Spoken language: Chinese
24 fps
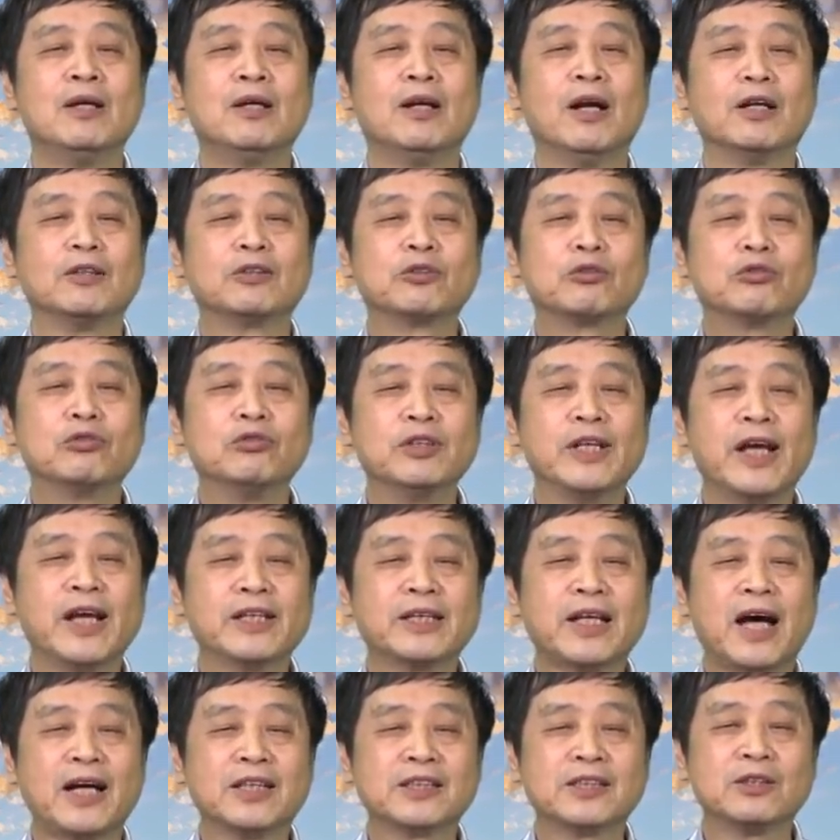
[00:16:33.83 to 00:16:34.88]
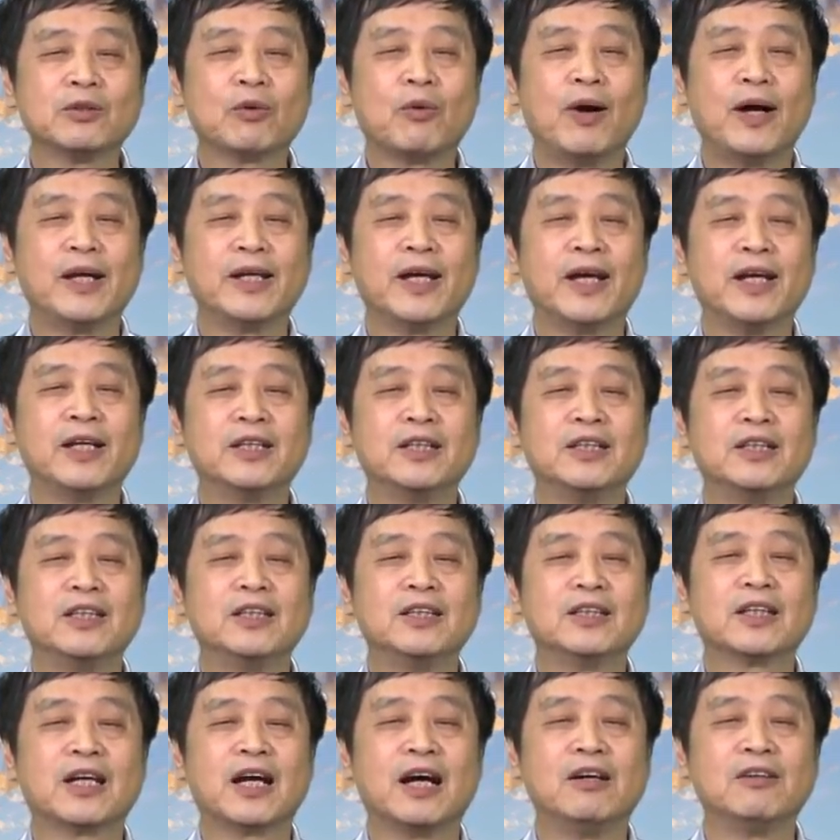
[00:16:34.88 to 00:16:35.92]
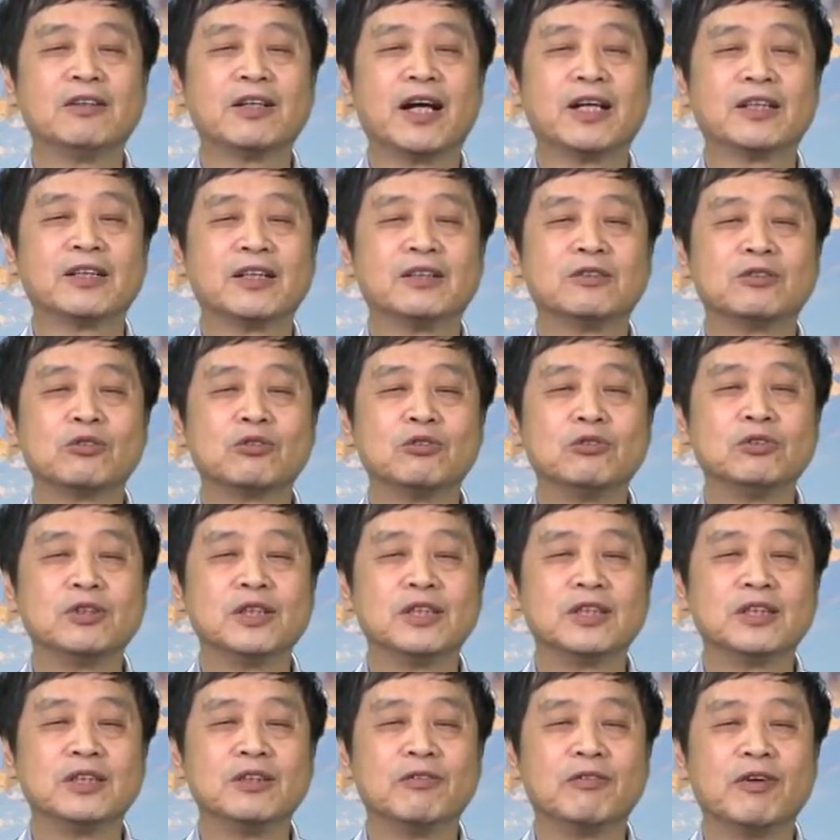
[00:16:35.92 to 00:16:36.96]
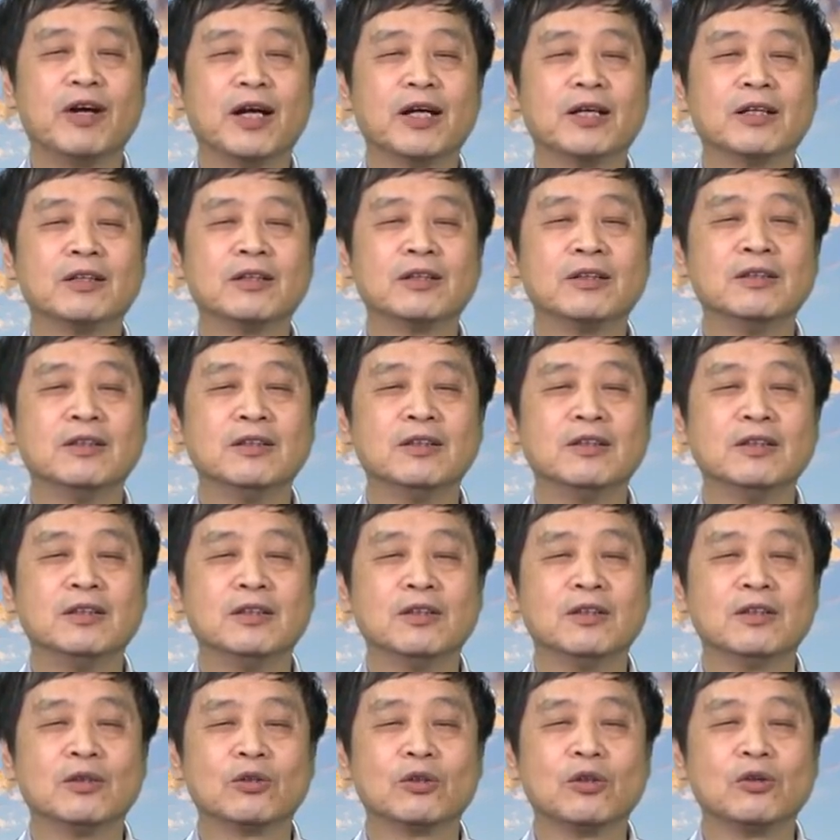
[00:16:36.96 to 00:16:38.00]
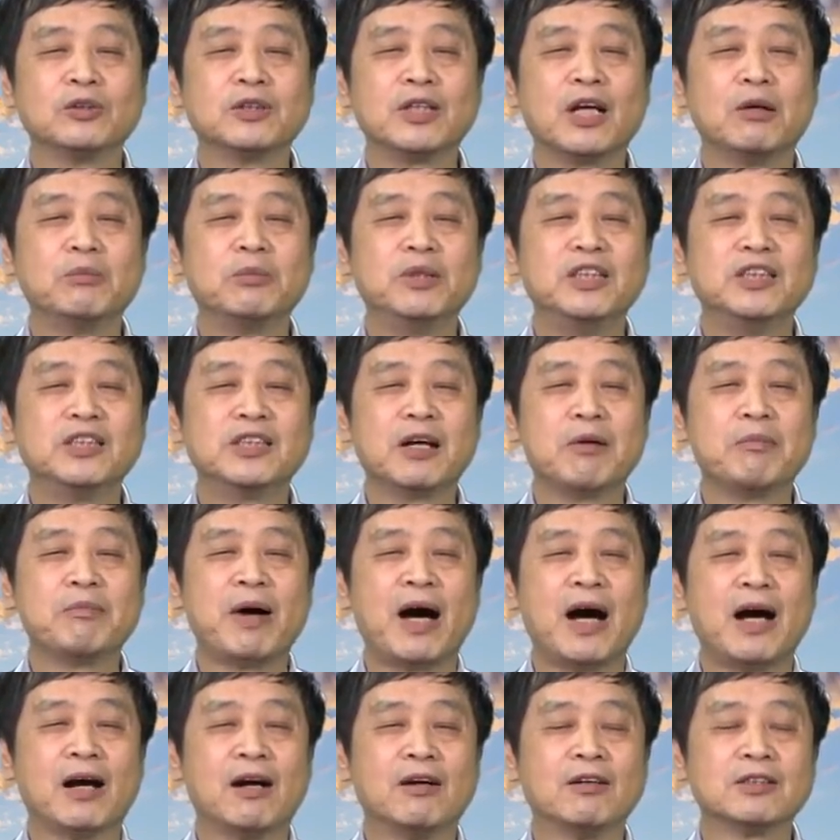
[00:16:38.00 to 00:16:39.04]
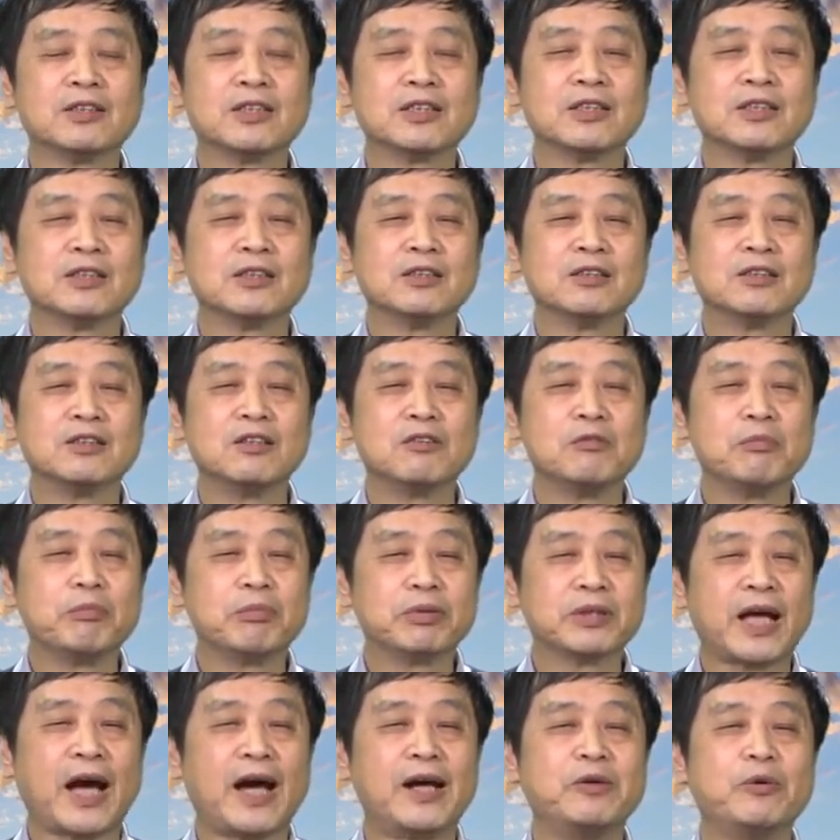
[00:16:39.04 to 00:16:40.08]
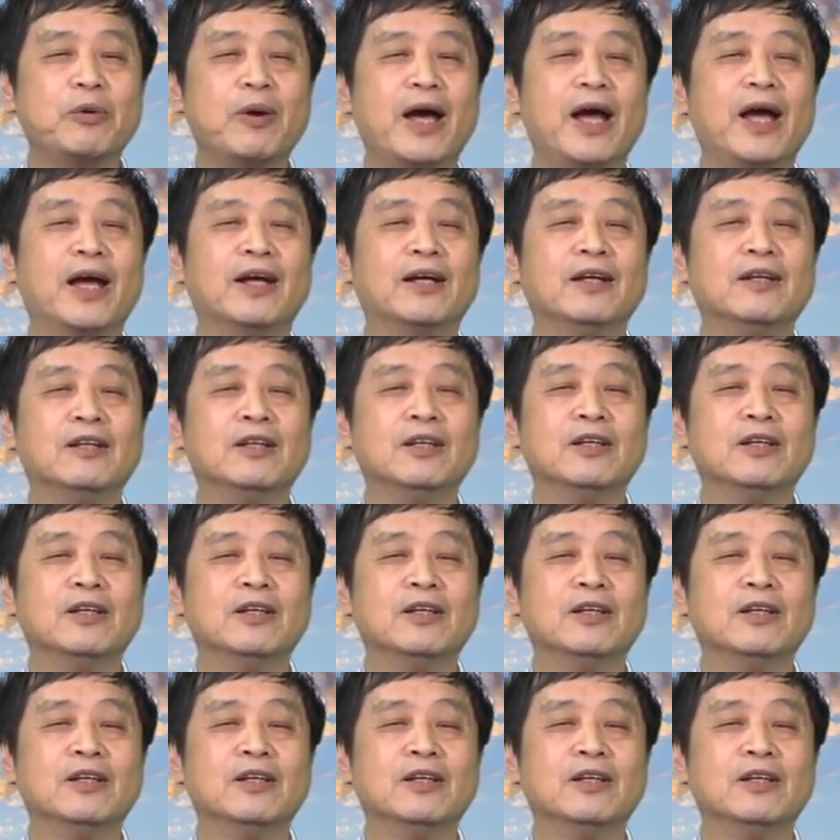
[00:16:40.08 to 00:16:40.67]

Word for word: 而苏联大使馆呢离高岗的住的地方东交民巷八号是又不太远，